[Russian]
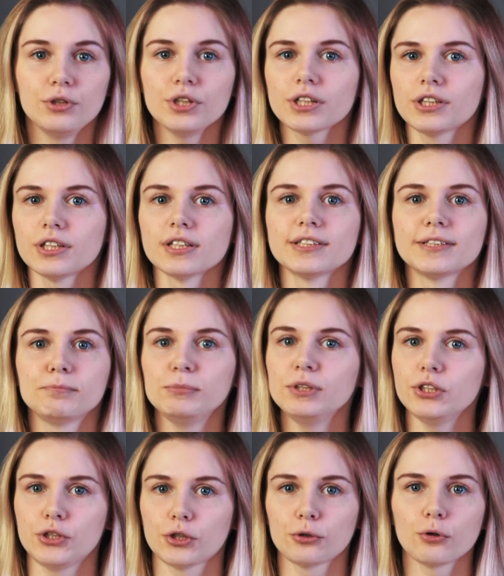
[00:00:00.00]
Но некоторые
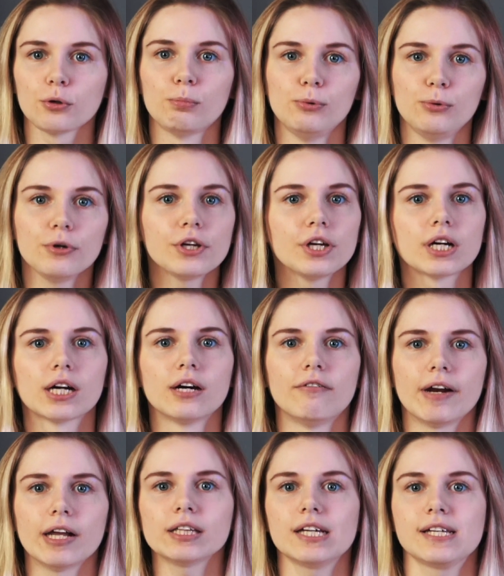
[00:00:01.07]
СМИ и тикток-блогеры
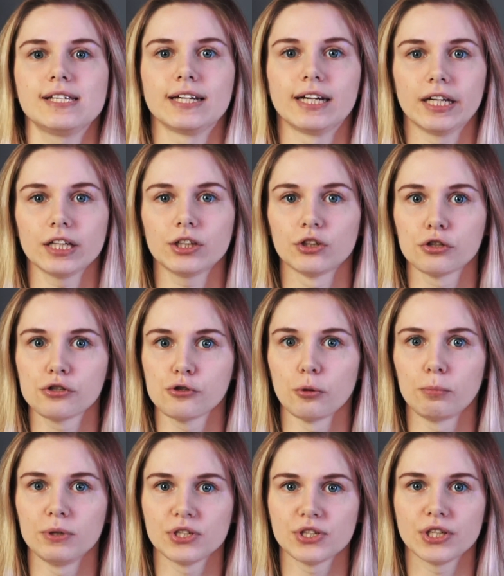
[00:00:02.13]
говорят о секретных
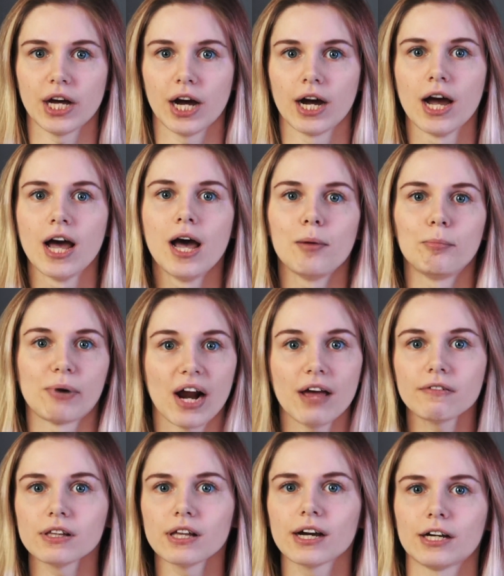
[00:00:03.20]
стоп-листах,
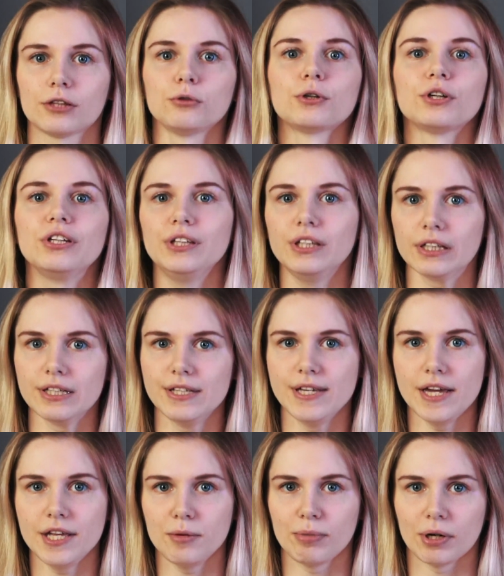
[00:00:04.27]
правилах, которые
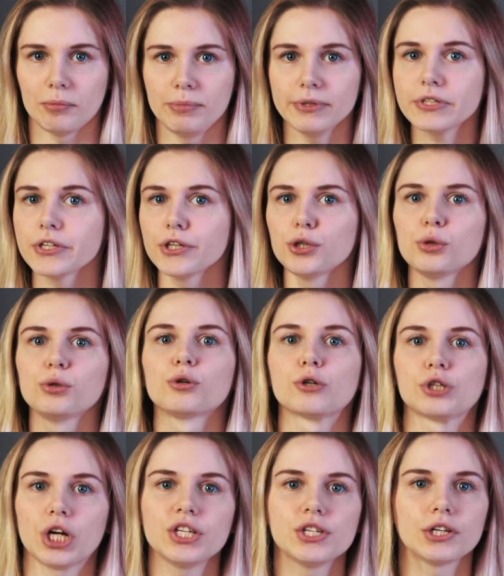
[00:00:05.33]
нигде не прописаны, но
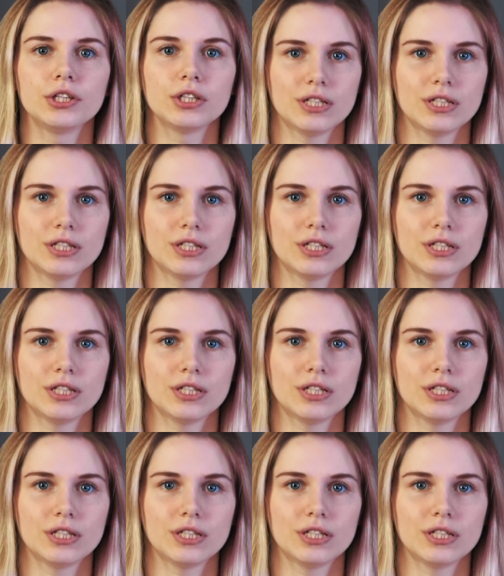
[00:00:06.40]
нарушать их